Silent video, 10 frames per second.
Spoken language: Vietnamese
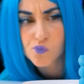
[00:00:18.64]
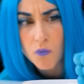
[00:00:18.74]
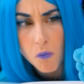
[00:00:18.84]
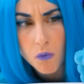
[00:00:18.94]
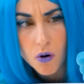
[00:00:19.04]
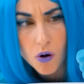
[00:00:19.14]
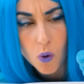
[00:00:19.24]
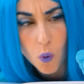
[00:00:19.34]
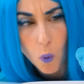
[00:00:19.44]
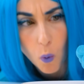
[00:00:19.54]
Lạ thật
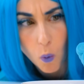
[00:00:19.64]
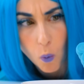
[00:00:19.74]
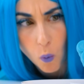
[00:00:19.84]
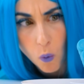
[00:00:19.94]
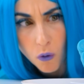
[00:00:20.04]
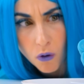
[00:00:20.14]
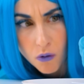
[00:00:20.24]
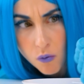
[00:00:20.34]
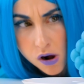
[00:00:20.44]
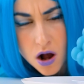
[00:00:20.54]
đấy, tớ hy
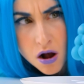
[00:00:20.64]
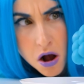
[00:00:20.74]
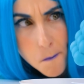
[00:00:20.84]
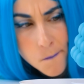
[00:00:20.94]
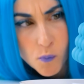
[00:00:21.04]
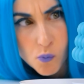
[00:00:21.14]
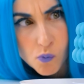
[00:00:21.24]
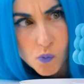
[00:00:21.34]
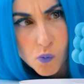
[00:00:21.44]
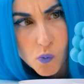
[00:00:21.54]
vọng này sẽ không làm tớ thất
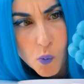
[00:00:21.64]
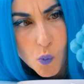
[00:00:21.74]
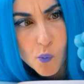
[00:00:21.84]
vọng.